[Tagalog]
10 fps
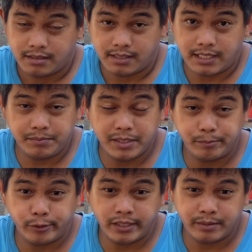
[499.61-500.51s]
Alam
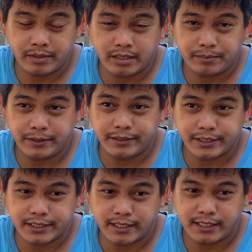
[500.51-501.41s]
din po yan ng mga
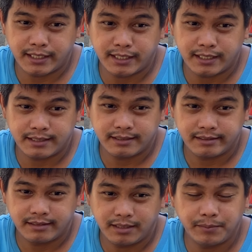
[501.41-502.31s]
breeders na
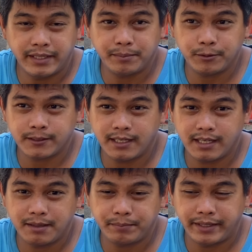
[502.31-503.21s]
iba na po
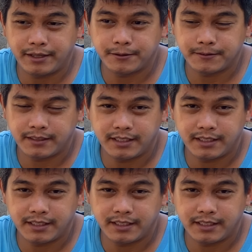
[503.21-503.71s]
talaga ang panahon.